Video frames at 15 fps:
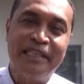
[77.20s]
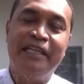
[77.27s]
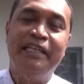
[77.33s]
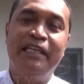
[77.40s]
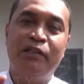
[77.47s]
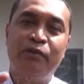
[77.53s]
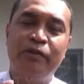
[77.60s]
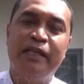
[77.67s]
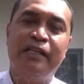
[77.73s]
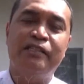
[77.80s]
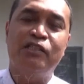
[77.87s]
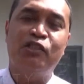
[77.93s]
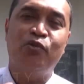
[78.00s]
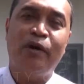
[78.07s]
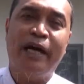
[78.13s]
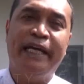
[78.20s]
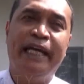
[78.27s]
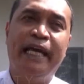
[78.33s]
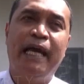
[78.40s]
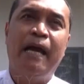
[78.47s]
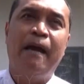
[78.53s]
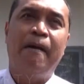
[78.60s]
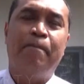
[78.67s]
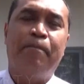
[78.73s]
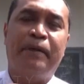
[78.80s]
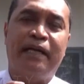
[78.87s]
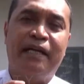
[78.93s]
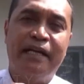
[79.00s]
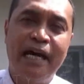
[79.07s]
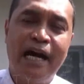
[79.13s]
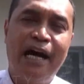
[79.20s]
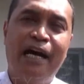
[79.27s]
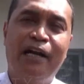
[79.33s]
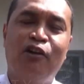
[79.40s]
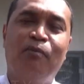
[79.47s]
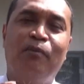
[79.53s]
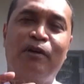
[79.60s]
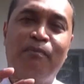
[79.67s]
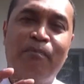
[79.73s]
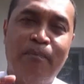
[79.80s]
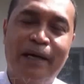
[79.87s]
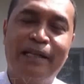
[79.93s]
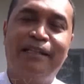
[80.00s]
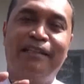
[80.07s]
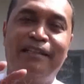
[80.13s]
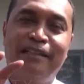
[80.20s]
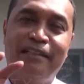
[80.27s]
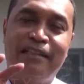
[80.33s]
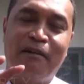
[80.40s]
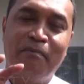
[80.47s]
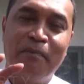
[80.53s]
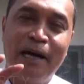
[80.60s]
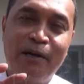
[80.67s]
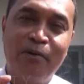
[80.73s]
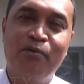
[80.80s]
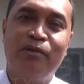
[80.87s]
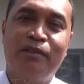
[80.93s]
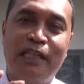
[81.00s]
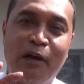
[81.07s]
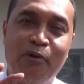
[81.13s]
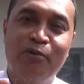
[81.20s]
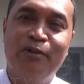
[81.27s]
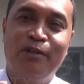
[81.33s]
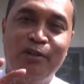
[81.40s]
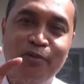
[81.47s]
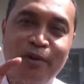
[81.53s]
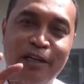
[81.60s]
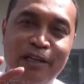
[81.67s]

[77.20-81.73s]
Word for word: Jadi itu yang sesuai Perda nomor 4 terbaru tahun